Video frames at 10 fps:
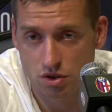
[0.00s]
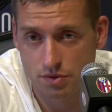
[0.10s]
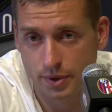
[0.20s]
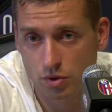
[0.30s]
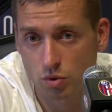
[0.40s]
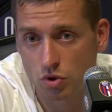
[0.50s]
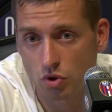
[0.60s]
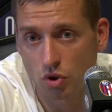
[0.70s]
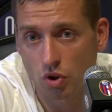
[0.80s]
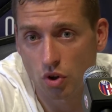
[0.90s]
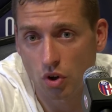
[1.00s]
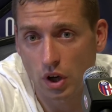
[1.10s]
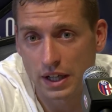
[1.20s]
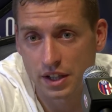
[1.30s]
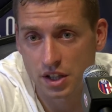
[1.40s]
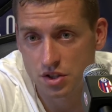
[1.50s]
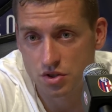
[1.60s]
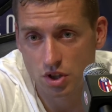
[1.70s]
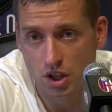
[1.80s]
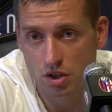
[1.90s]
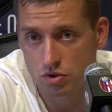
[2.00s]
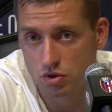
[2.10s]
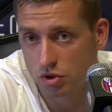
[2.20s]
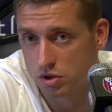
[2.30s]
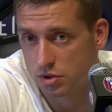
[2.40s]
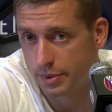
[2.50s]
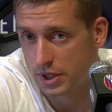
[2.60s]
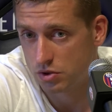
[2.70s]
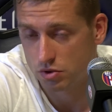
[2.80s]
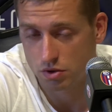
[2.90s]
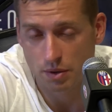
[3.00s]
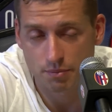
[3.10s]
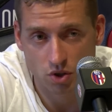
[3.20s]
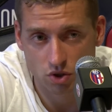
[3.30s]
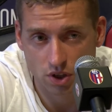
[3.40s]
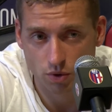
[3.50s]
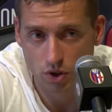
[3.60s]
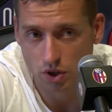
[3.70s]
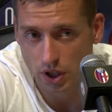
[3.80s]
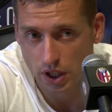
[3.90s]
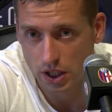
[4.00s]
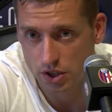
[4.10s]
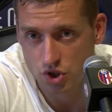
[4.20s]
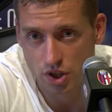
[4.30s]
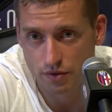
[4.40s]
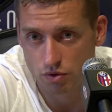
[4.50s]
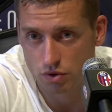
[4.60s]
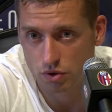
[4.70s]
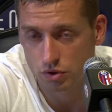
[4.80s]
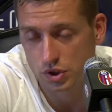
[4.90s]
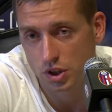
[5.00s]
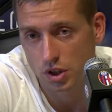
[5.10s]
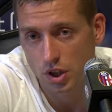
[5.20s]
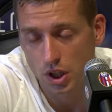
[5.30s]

soprattutto all'inizio dell'anno scorso, penso, almeno da quello che leggevo così.